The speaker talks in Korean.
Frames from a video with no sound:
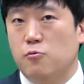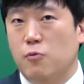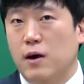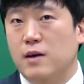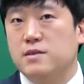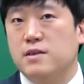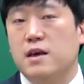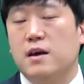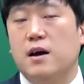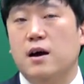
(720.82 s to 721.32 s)

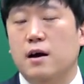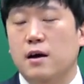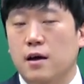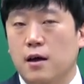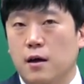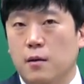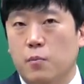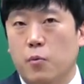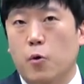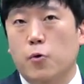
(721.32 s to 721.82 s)
과세가
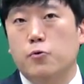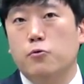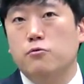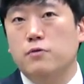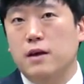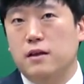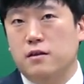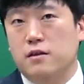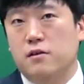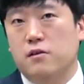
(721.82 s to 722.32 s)

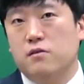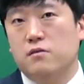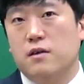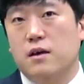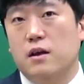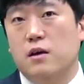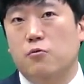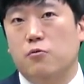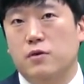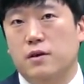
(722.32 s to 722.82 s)
보류되는
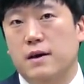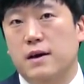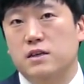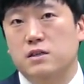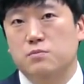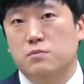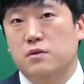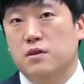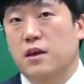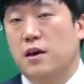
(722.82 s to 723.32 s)
형태라고
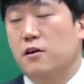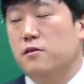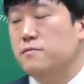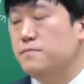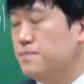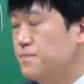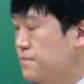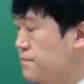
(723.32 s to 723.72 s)
이해하시면 돼요.